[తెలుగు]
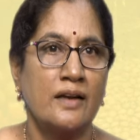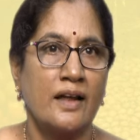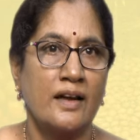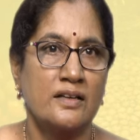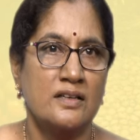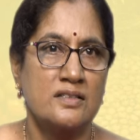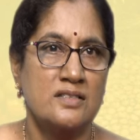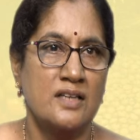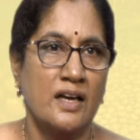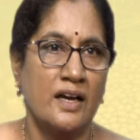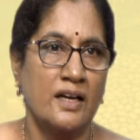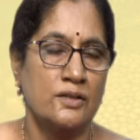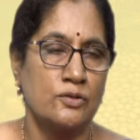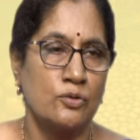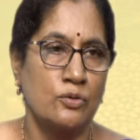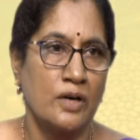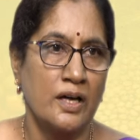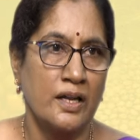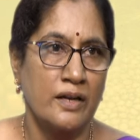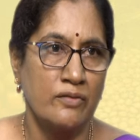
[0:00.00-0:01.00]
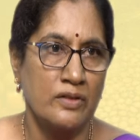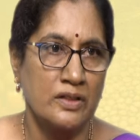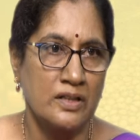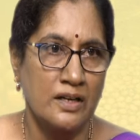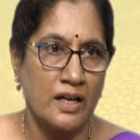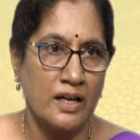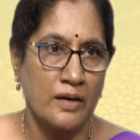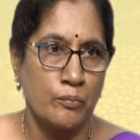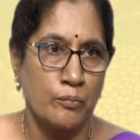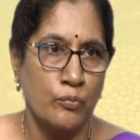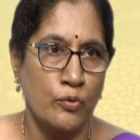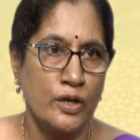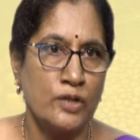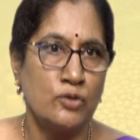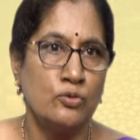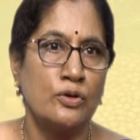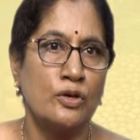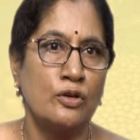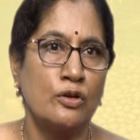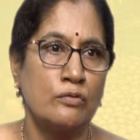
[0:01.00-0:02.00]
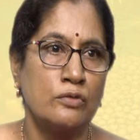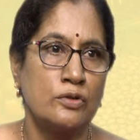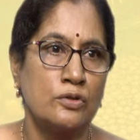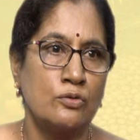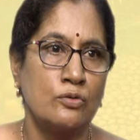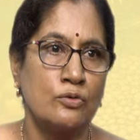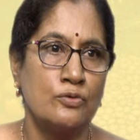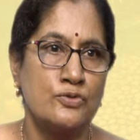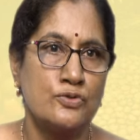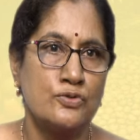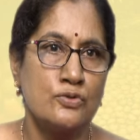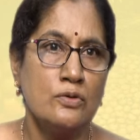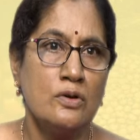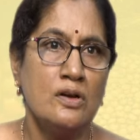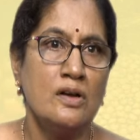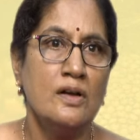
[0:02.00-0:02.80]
ట్రాక్టర్ సాయంతో గాని విత్తనాన్ని పొడి దుక్కిలో విత్తుకోవచ్చు